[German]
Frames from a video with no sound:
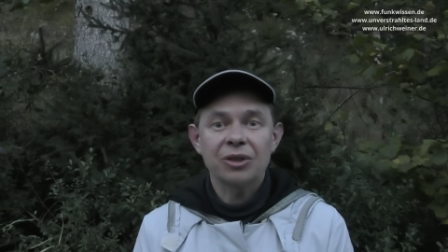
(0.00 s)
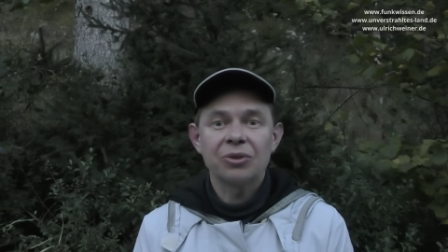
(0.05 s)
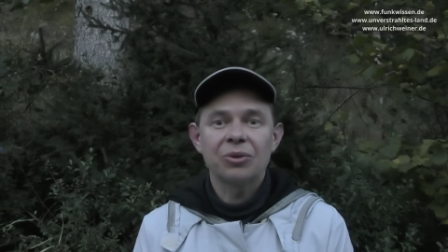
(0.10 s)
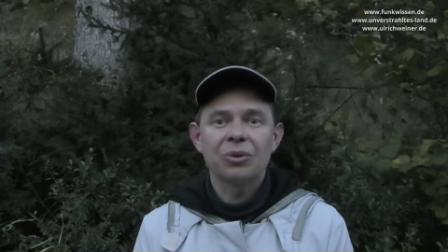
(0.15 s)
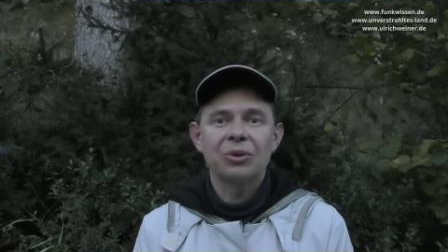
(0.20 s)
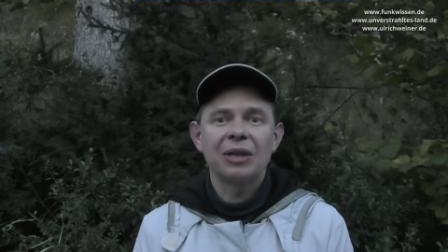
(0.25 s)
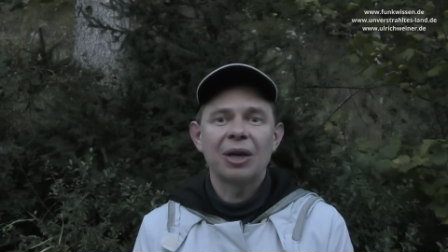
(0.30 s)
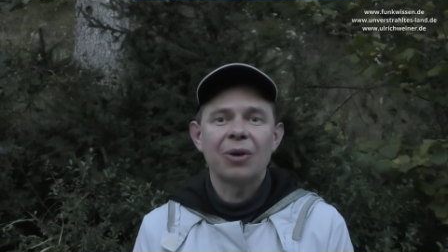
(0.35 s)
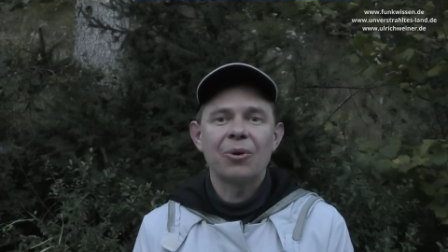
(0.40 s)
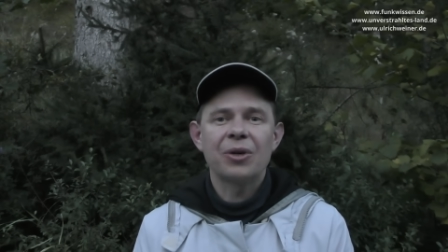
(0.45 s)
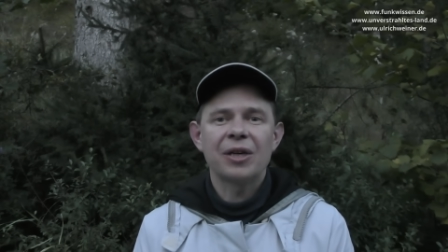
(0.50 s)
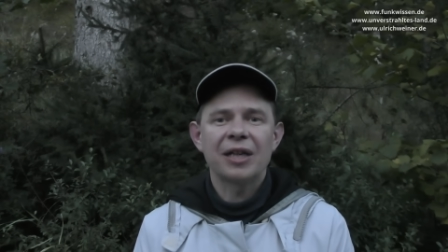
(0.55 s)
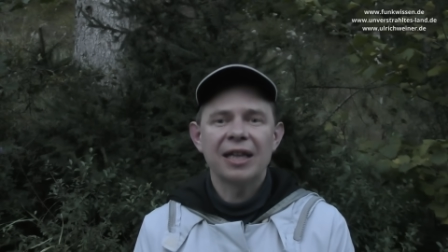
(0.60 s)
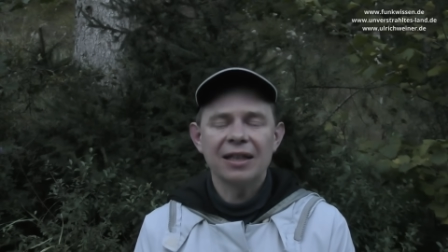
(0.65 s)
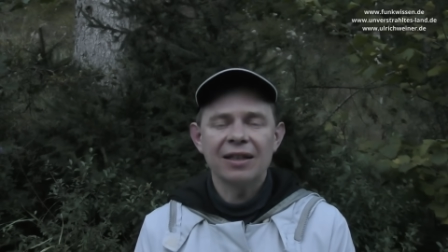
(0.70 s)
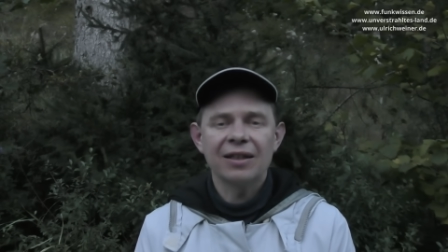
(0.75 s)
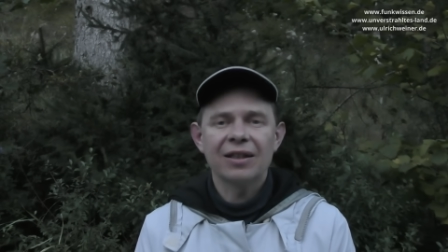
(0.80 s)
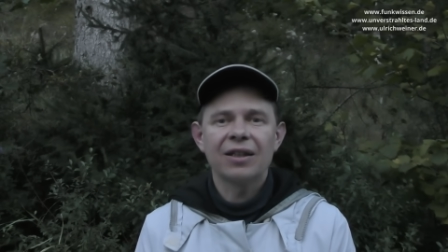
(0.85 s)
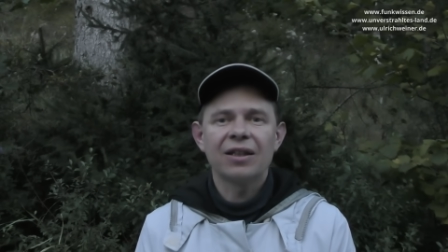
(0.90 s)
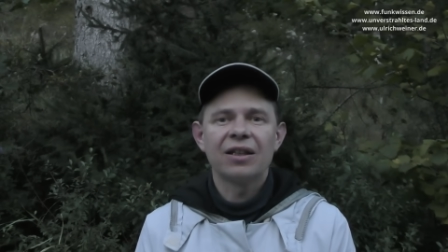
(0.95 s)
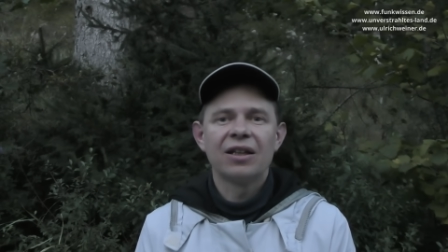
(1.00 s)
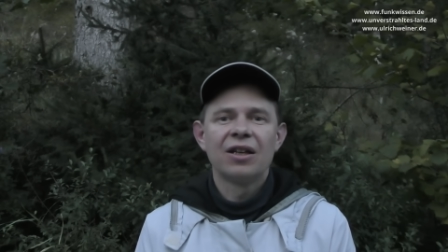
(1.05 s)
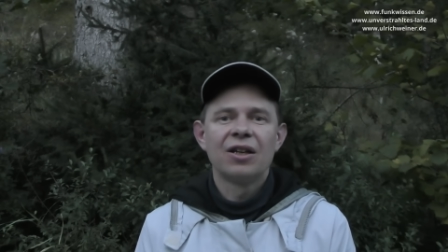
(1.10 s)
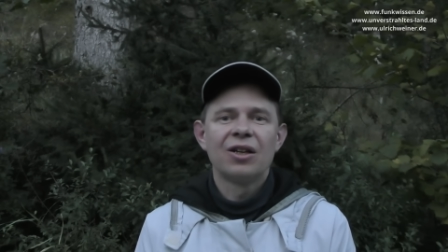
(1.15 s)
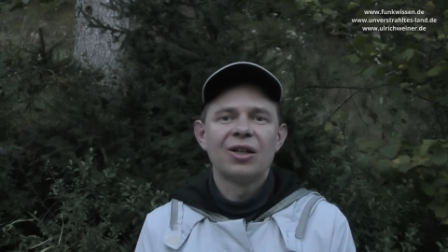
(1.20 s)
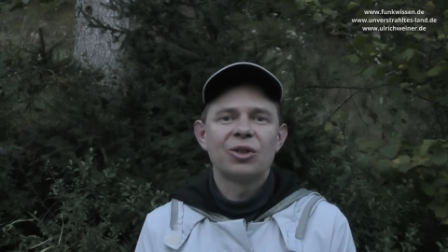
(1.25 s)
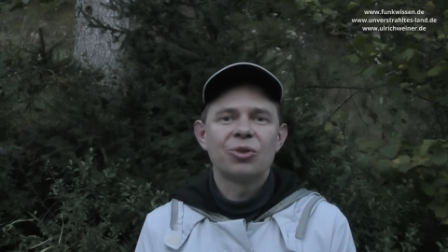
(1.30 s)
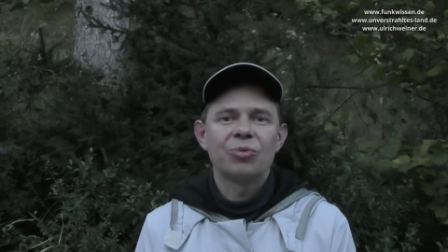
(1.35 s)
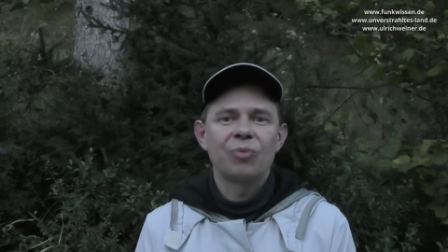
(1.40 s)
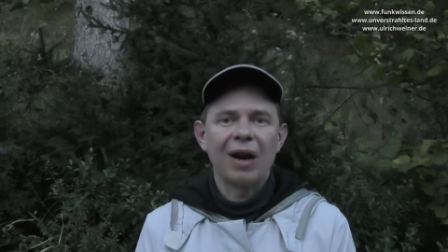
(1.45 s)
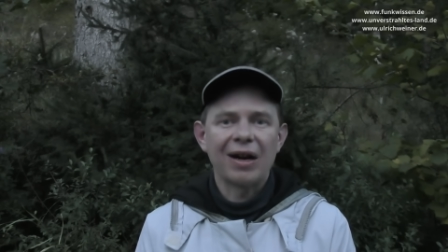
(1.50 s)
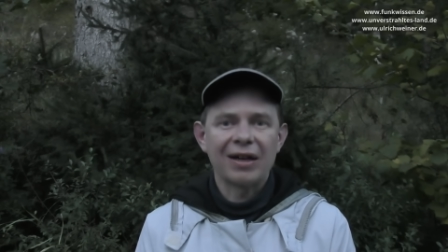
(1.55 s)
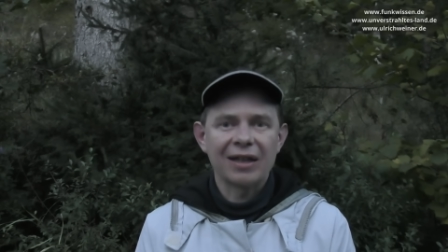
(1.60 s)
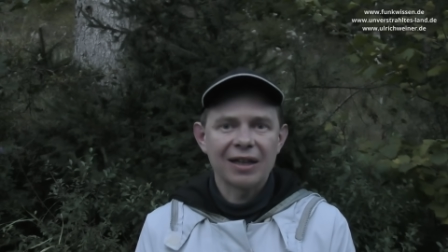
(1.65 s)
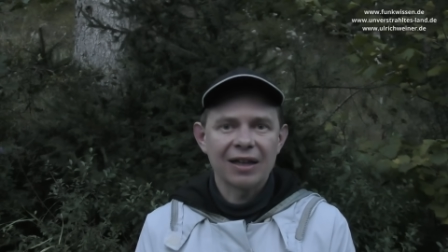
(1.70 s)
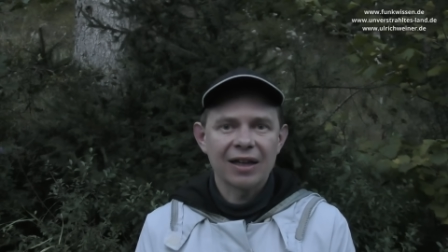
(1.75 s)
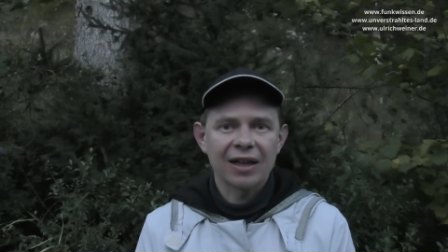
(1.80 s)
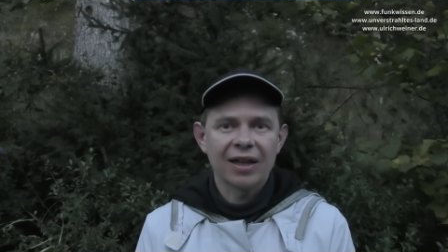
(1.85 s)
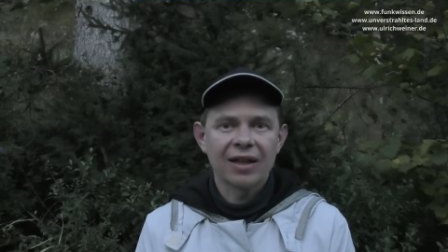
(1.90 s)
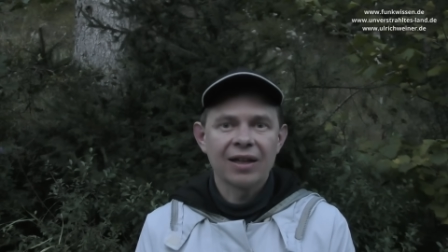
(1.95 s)
natürlich auch Kinder,
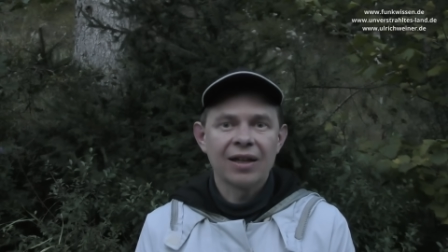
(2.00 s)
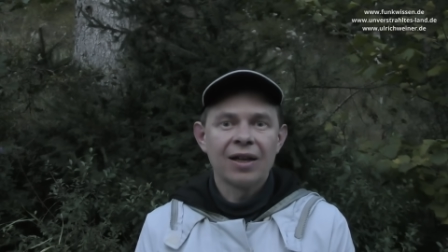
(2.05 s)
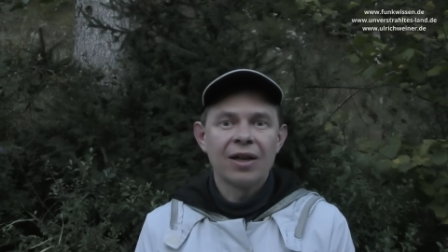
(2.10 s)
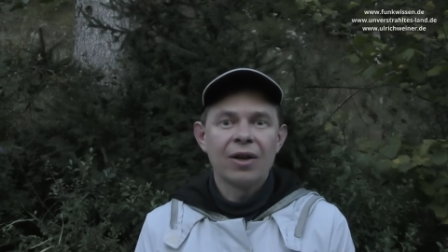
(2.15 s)
Schwangere,